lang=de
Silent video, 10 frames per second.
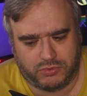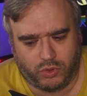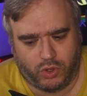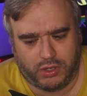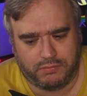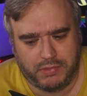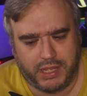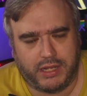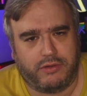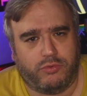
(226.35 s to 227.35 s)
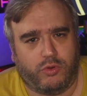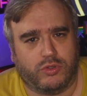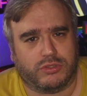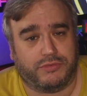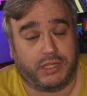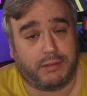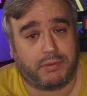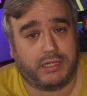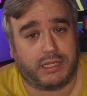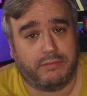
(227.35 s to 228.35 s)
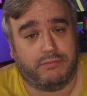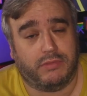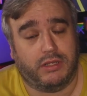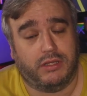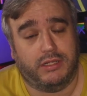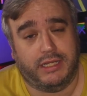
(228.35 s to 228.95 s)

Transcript: doch mehr den Fokus auf die App halt eben äh,